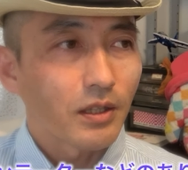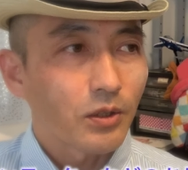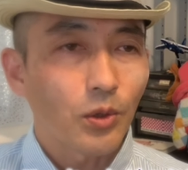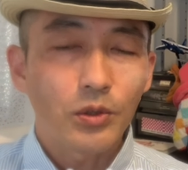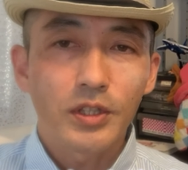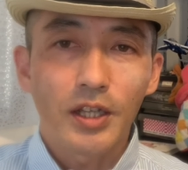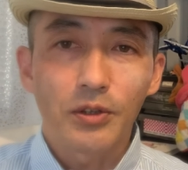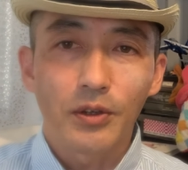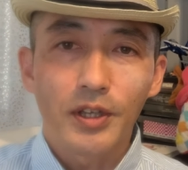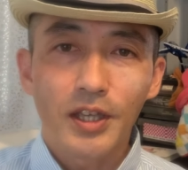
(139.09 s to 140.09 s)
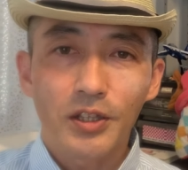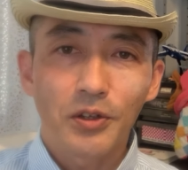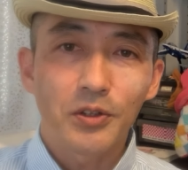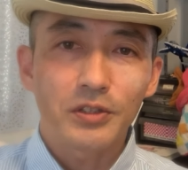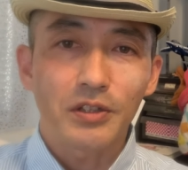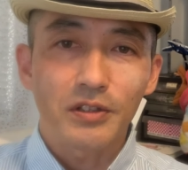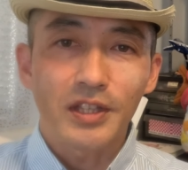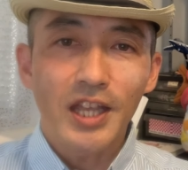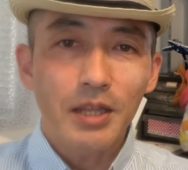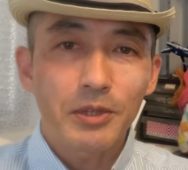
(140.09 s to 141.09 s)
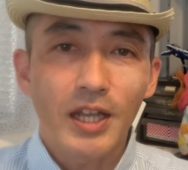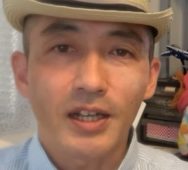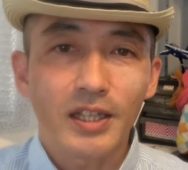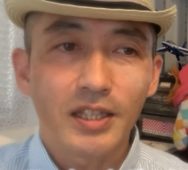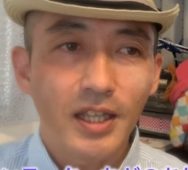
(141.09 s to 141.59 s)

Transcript: 特にあの影響力のあるテレビなんかで